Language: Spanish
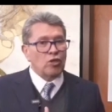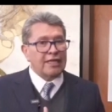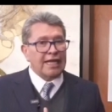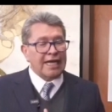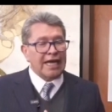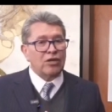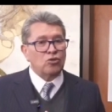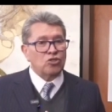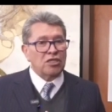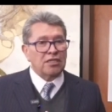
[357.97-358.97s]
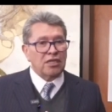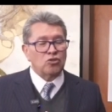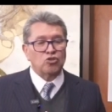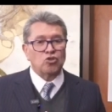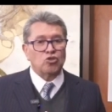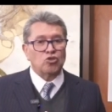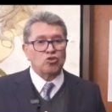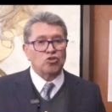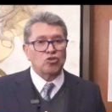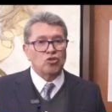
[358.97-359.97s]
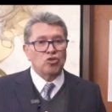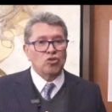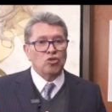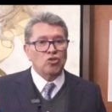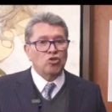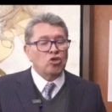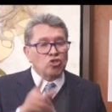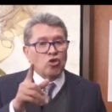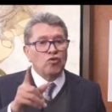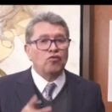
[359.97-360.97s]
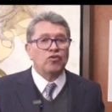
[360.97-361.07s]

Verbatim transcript: con atacarnos entre nosotros. Yo soy